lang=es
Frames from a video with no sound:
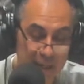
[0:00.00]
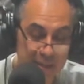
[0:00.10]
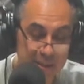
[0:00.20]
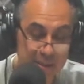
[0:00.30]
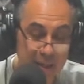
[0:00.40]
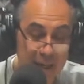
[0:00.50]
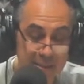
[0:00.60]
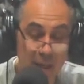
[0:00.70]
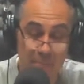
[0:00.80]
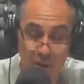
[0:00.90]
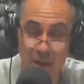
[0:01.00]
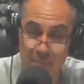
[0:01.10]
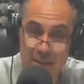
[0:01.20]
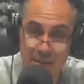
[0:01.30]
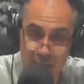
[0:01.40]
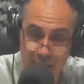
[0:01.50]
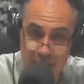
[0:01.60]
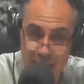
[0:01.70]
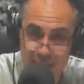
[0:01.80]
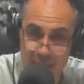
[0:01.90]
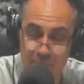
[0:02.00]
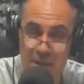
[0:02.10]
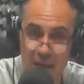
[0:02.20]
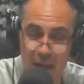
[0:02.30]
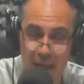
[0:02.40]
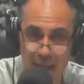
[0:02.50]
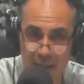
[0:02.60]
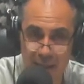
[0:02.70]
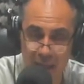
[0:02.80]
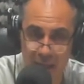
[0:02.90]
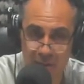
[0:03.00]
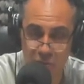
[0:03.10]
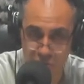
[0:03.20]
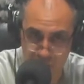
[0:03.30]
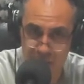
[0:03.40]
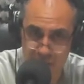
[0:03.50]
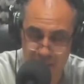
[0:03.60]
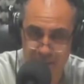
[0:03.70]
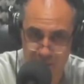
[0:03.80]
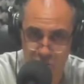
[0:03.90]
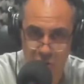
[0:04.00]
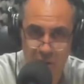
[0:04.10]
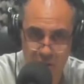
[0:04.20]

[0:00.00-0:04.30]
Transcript: artísticas, pero además te dedicaste también a la carrera docente, sos,